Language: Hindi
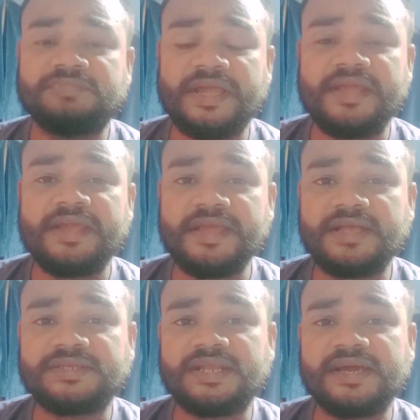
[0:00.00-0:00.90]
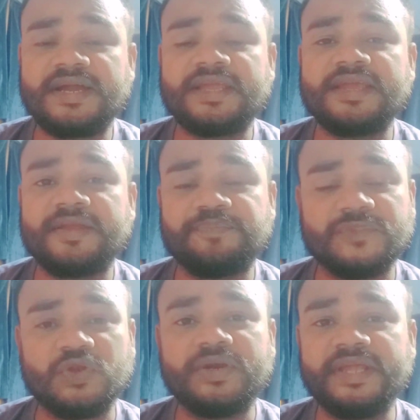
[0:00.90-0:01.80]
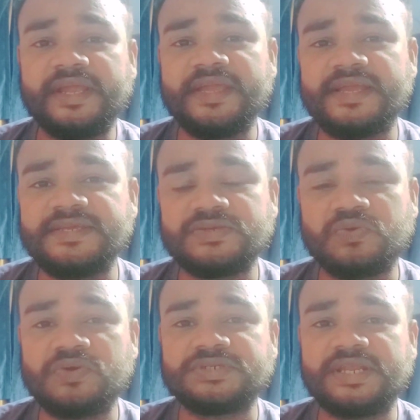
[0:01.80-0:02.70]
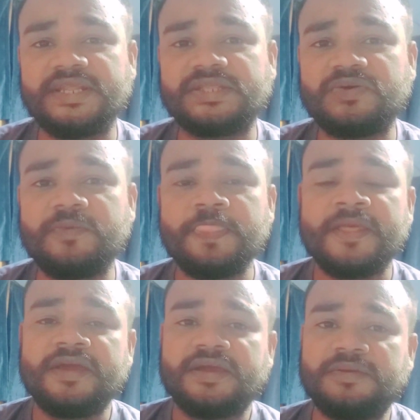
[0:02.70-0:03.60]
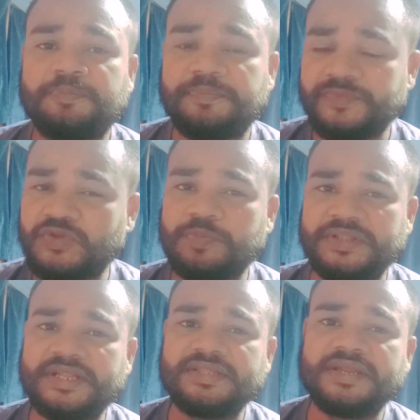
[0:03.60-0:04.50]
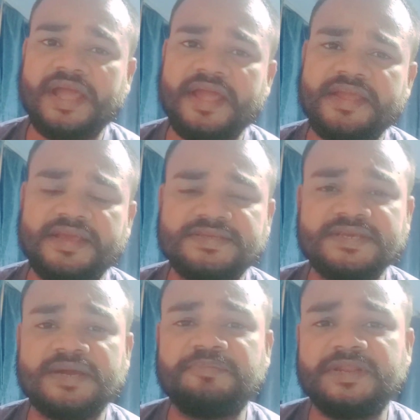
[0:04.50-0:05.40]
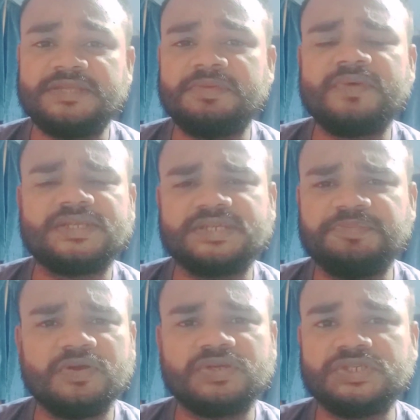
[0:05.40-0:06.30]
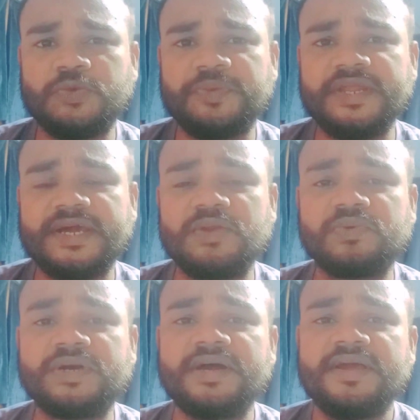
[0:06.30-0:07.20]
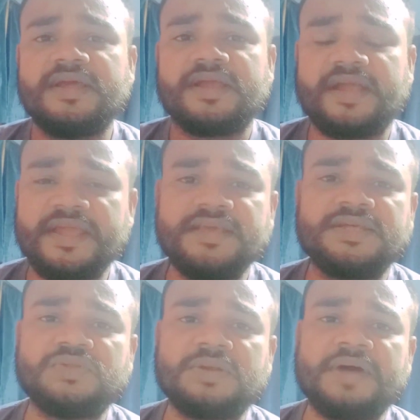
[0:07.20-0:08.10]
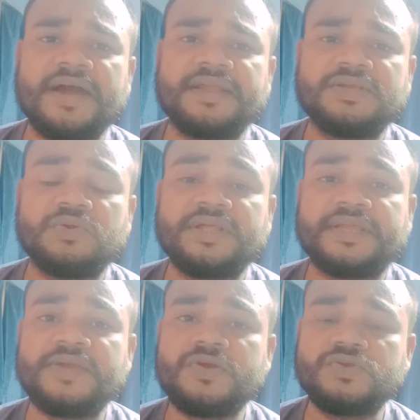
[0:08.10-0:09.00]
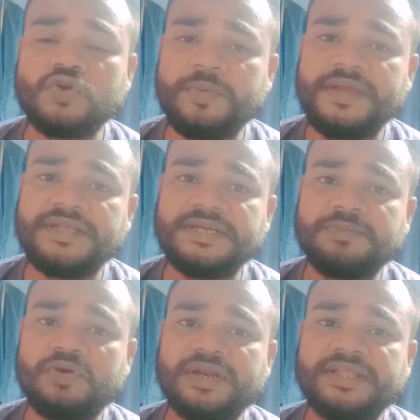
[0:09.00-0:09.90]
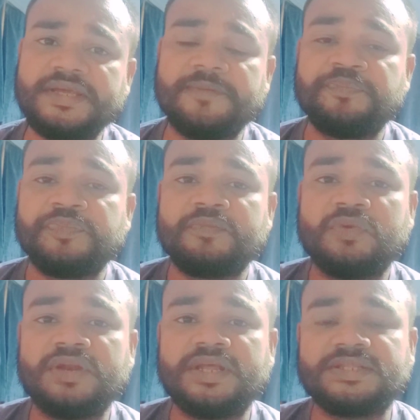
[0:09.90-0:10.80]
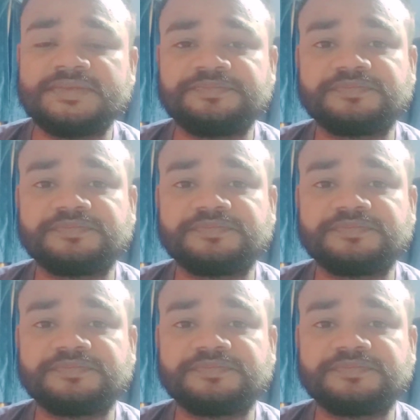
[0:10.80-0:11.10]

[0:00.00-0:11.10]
मैं यही अच्छा लगा कि चलो ठीक है यहीं से कोर्स कर लेता हूँ जो पंद्रह दिन का है ये इसी कंपनी से मैं वाच पीऊँगा सी ओ पी निकालूंगा कहीं इधर उधर भागने की जरूरत नहीं क्योंकि जो भी एजेंट बोल रहे थे बोल रहे थे